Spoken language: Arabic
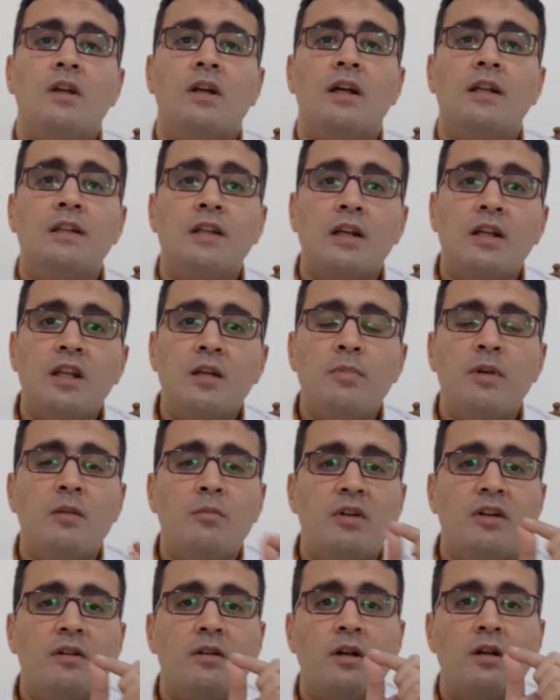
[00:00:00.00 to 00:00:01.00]
التركيبة
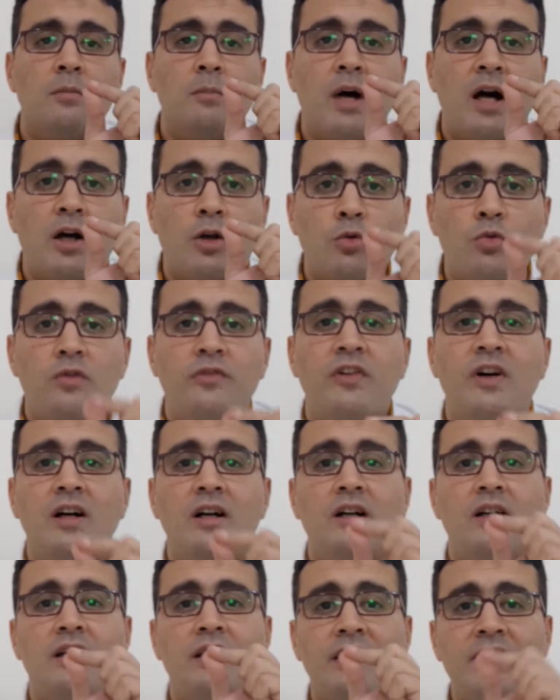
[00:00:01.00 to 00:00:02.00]
المعروفة
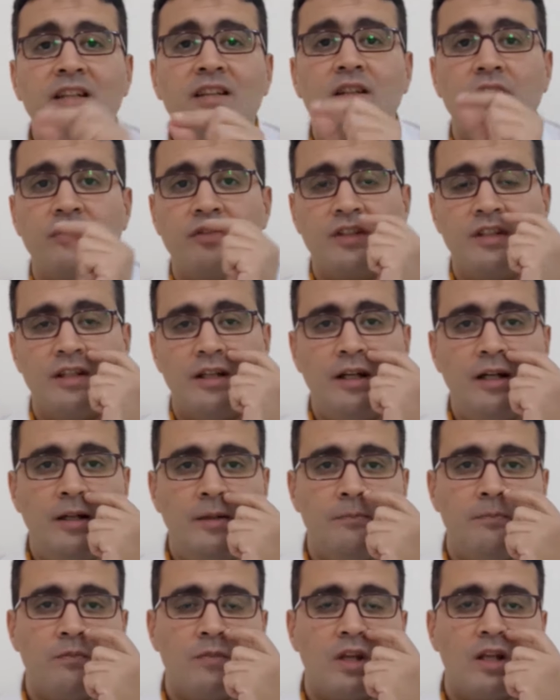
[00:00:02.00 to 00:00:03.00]

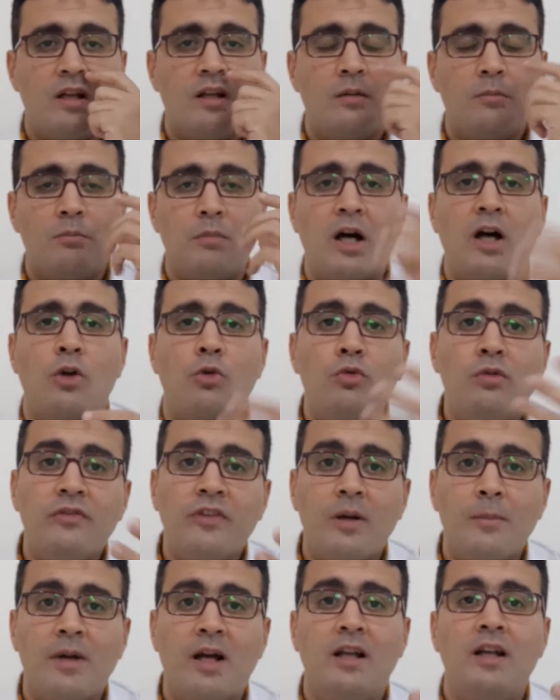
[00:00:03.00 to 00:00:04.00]
للتفتيح
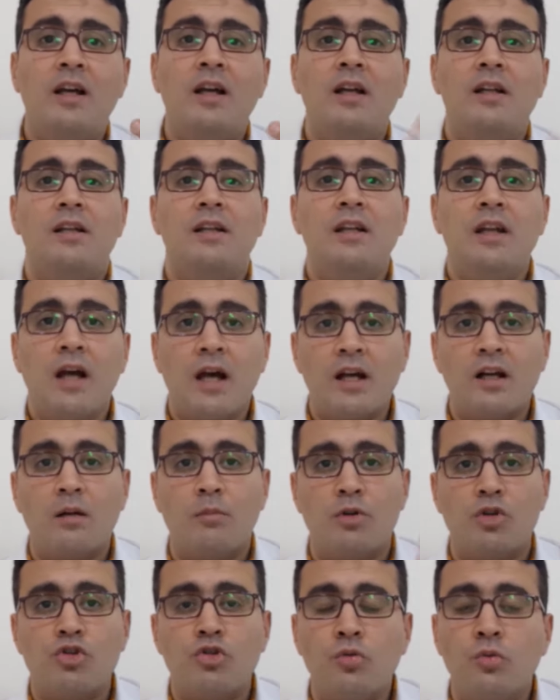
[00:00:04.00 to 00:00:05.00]
معروفة معناها إن هي حاجة
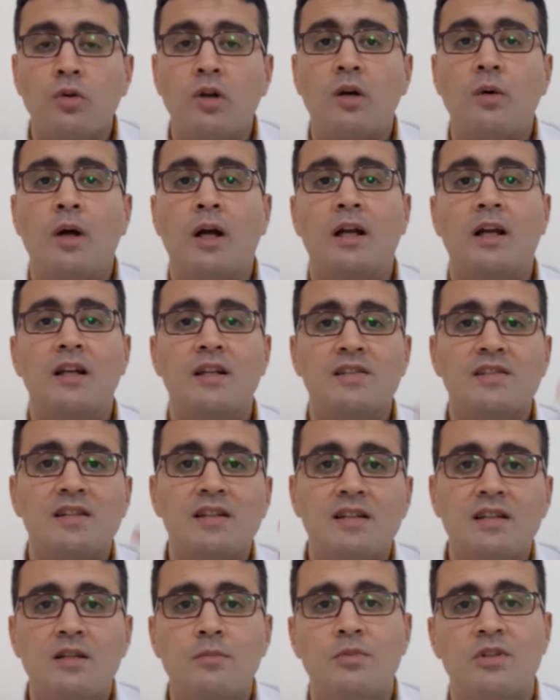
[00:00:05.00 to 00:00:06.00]
مشهورة وحاجة ناس
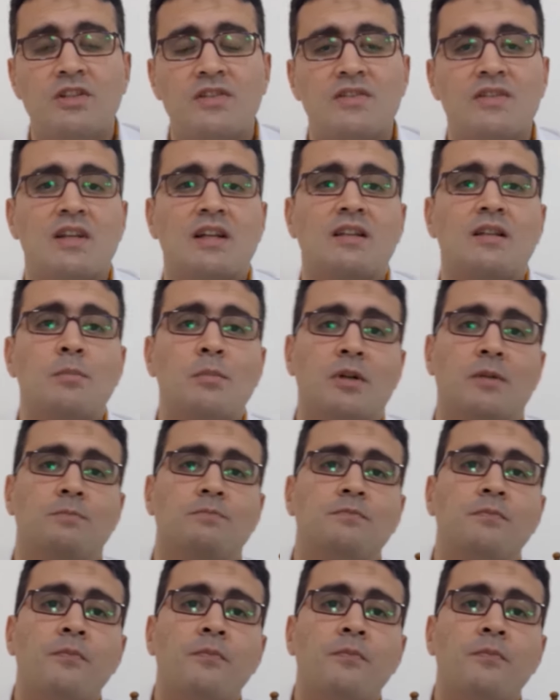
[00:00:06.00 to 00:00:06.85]
كتير بتستخدمها